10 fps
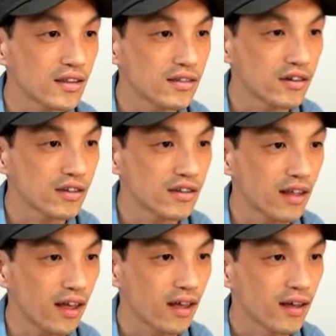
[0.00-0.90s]

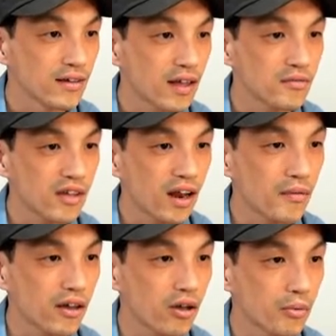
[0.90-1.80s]
들어있는데 3은
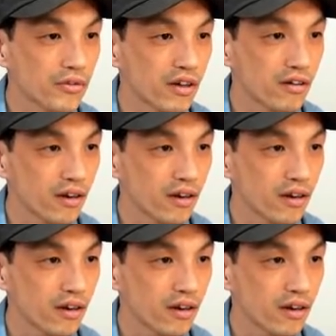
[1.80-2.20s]
하나밖에 없어요.